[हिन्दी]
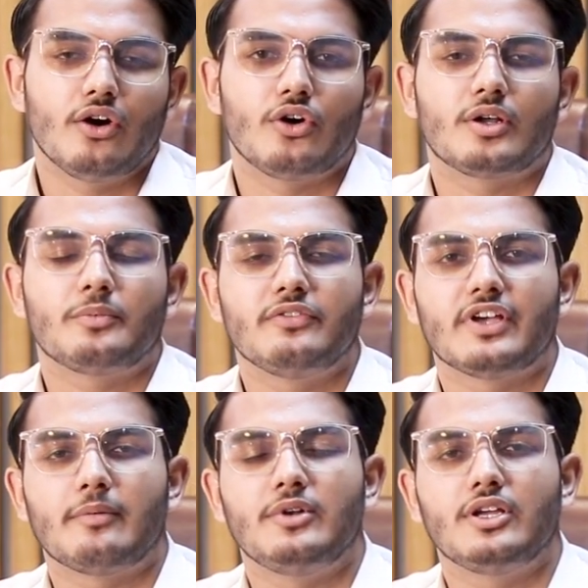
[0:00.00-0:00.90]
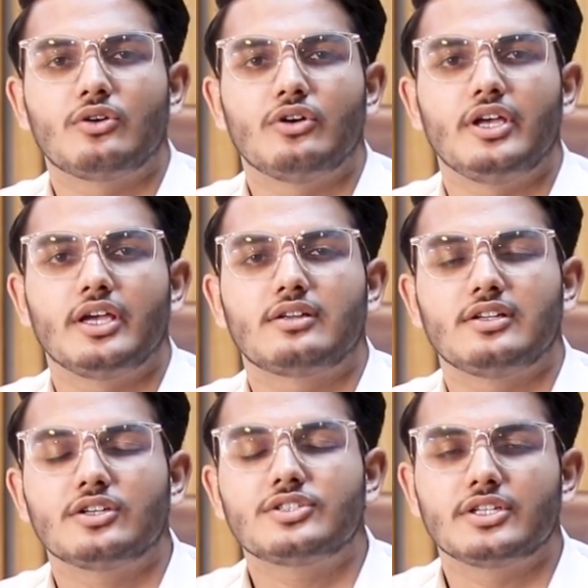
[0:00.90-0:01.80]
और अपनी फैमिली को एक
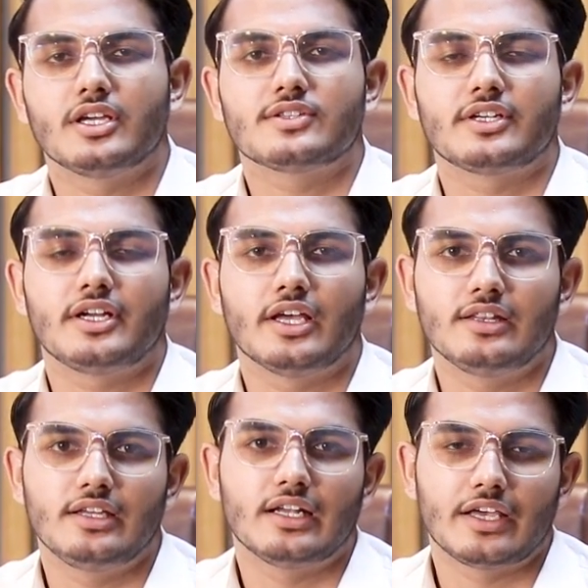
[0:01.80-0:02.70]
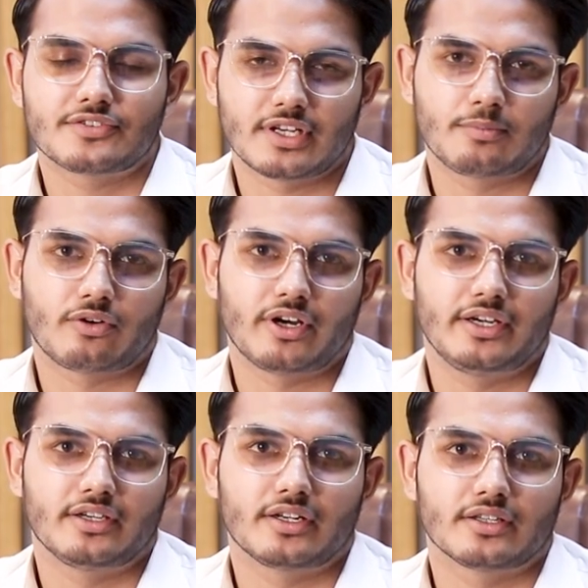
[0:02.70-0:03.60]
लग्जरियस एंड हेल्दी लाइफ
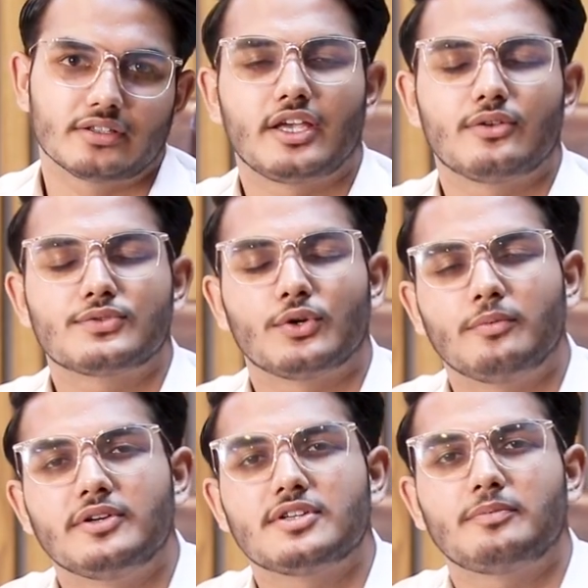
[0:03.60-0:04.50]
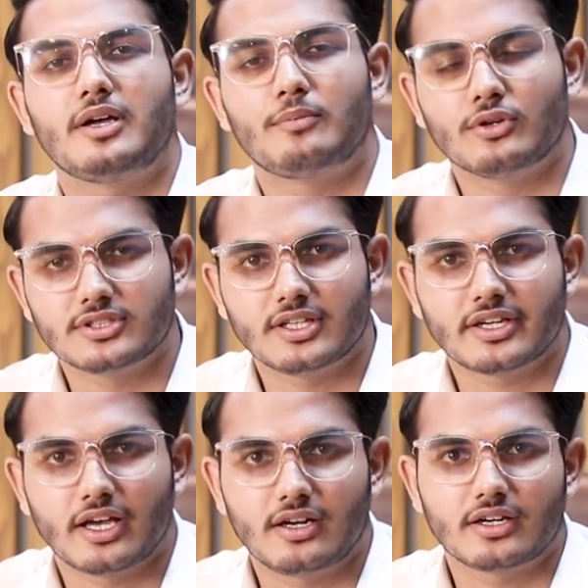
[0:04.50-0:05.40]
प्रोवाइड करें थैंक यू सो मच अपना बहुत ज़्यादा
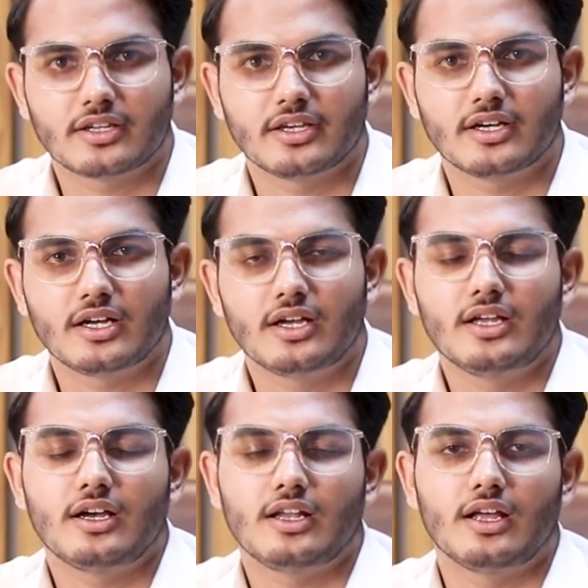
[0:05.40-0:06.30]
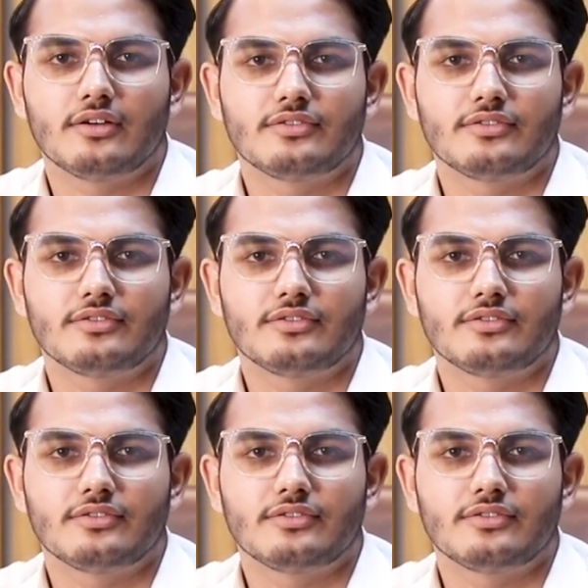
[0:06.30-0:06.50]
ख्याल रखिएगा अल्लाह